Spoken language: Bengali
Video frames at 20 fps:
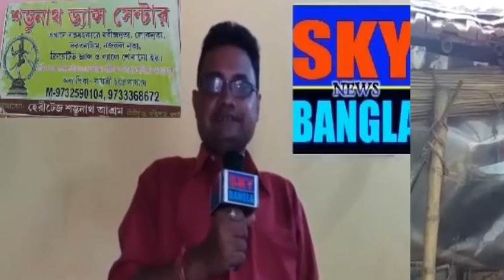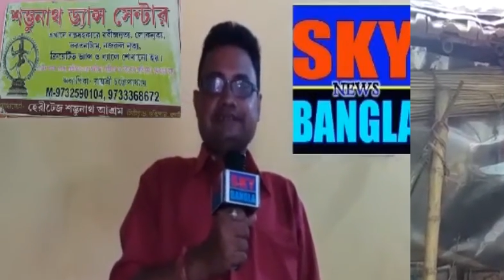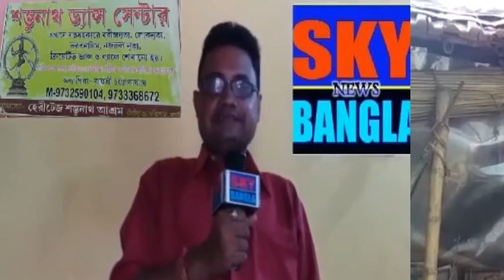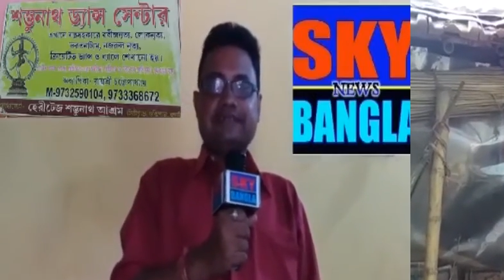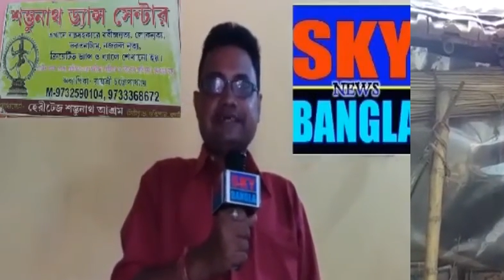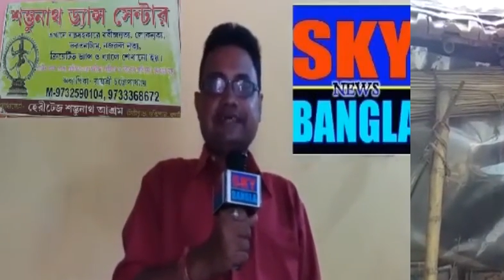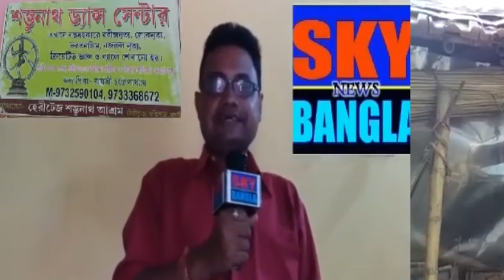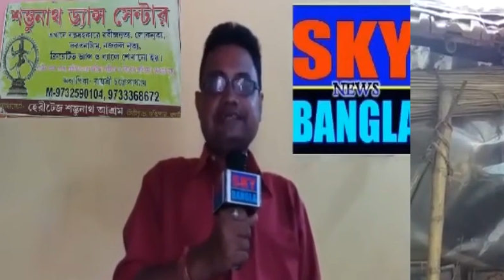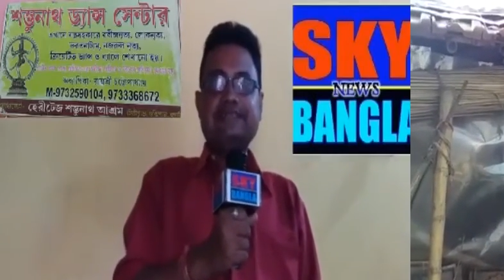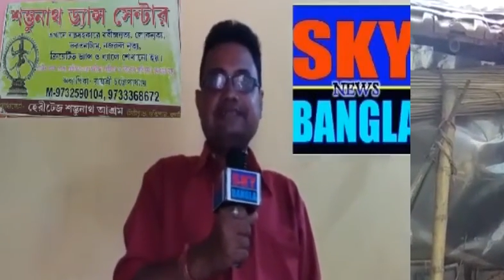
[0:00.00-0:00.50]

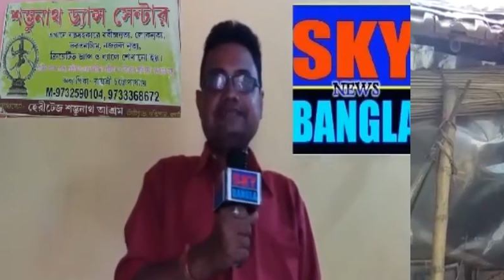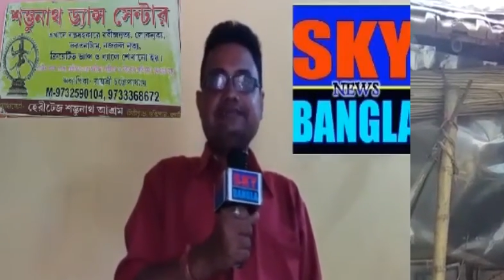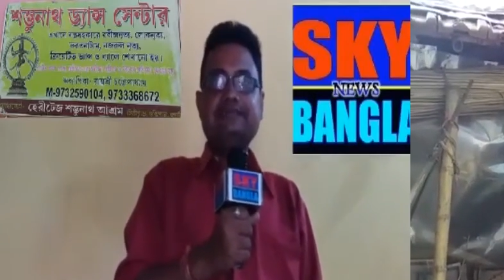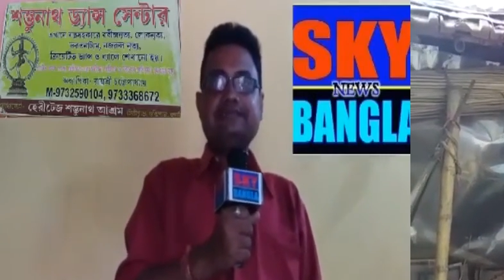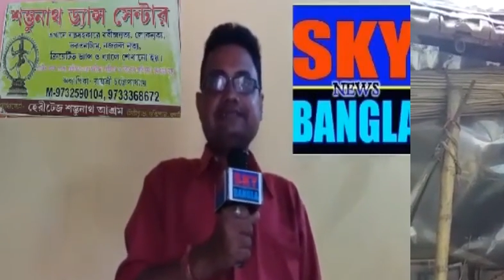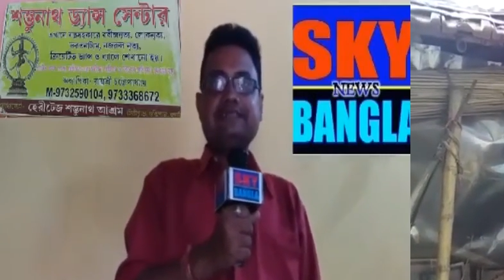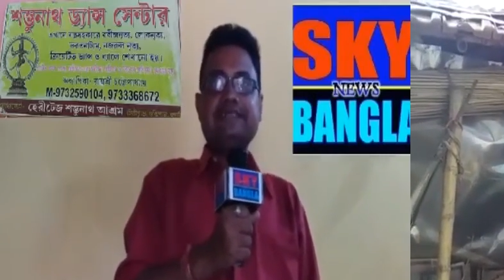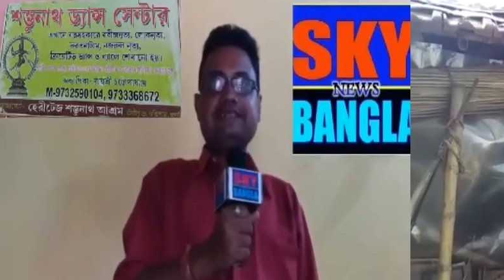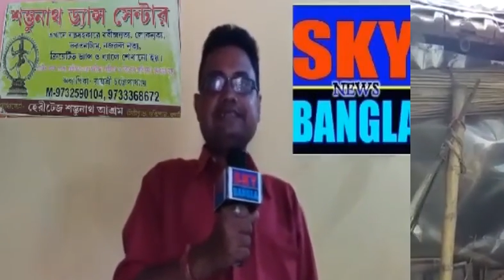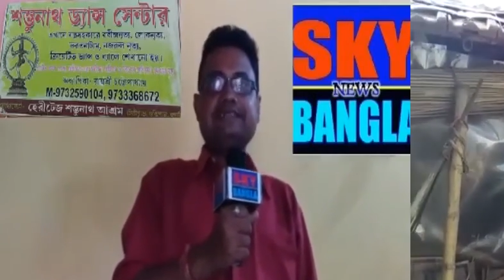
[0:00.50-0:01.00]
স্কাই
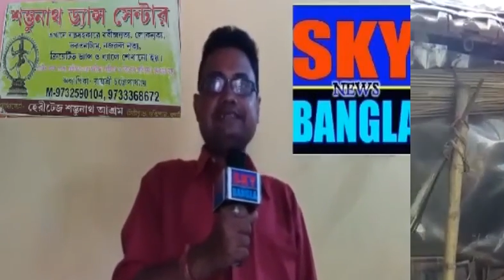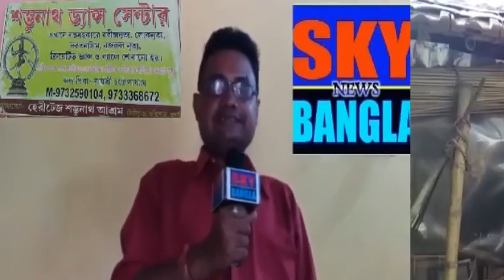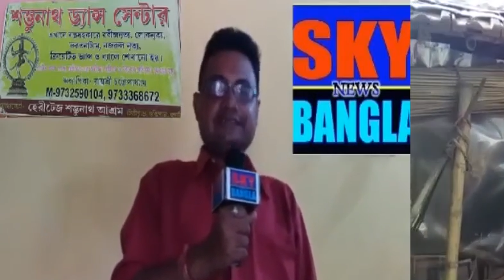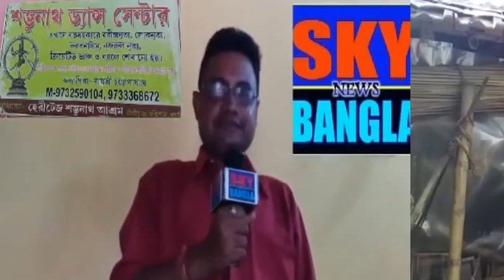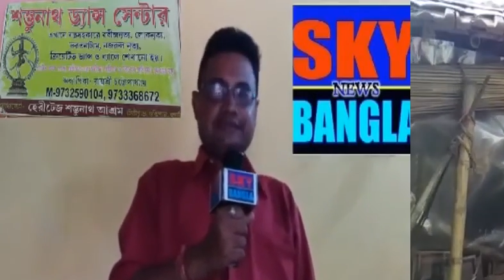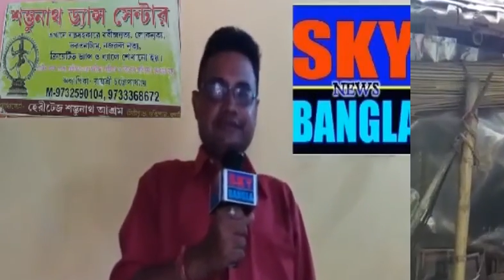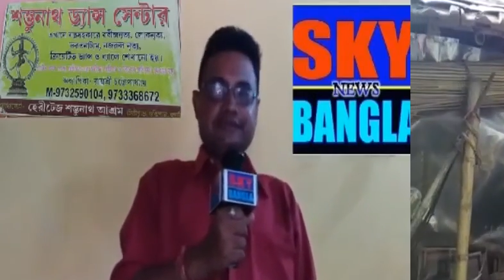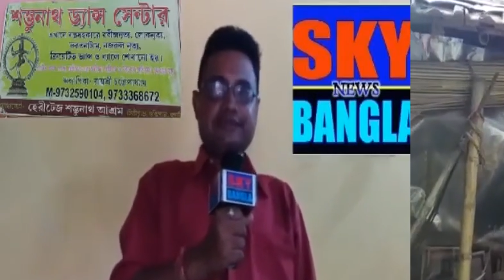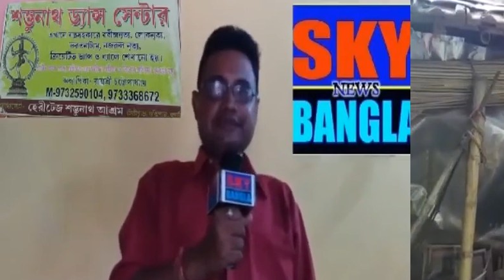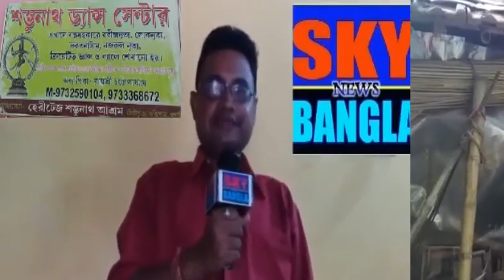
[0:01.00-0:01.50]
নিউজ এইট
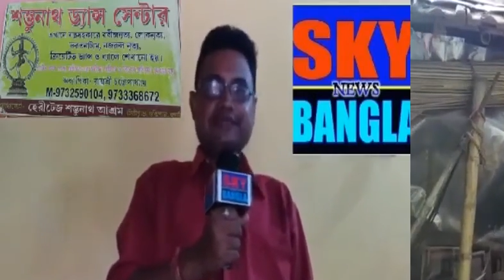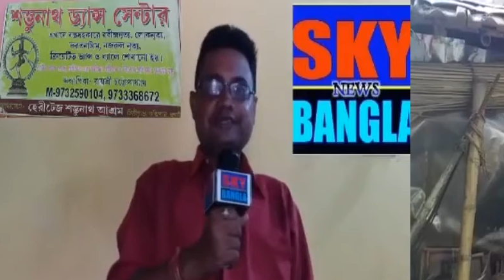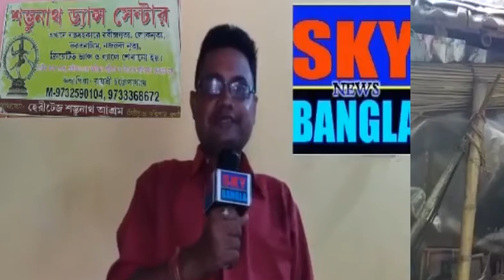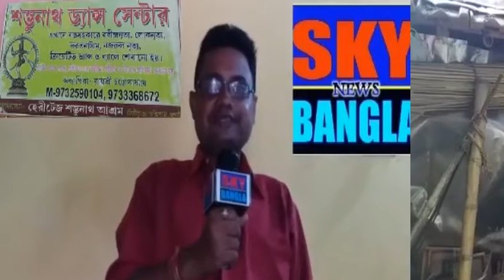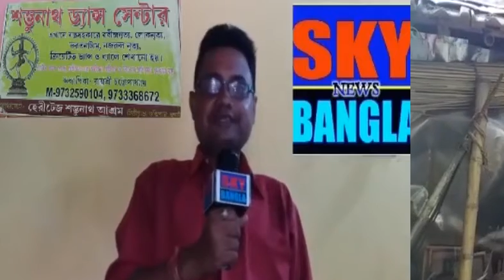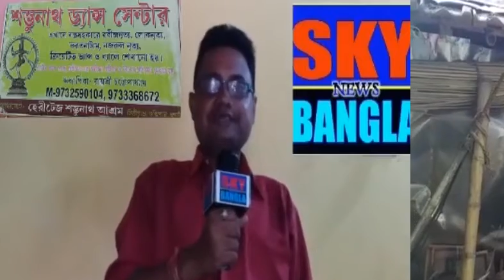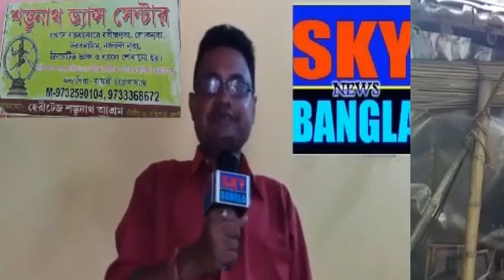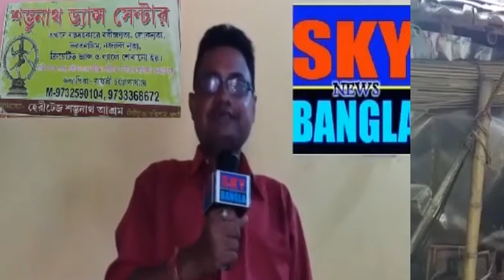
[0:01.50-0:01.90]
সকালের